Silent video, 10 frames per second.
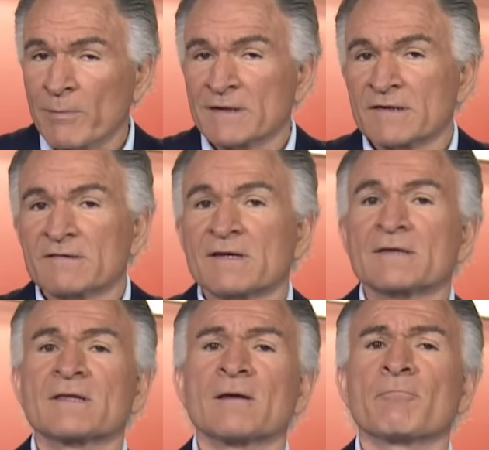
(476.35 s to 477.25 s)

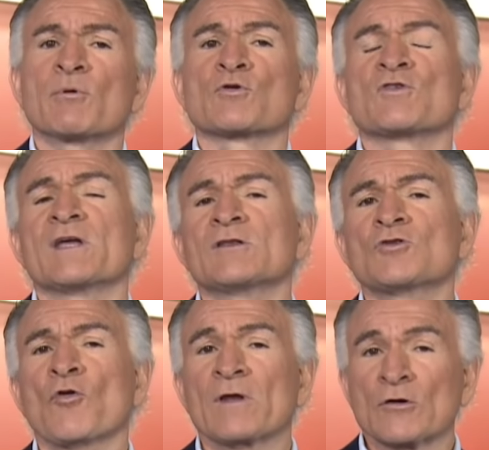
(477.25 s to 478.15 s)

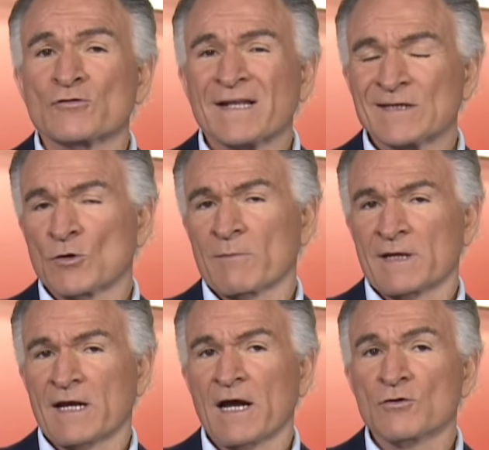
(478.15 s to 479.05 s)
27% de los
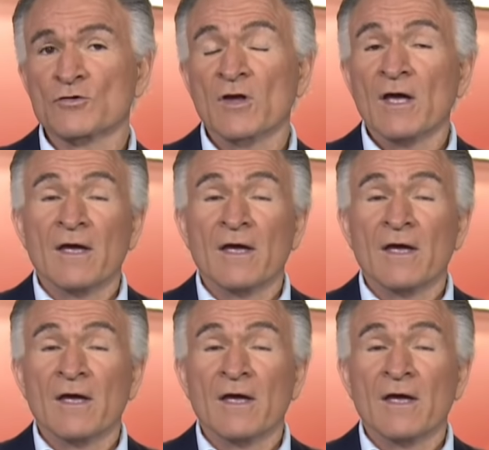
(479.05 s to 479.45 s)
latinoamericanos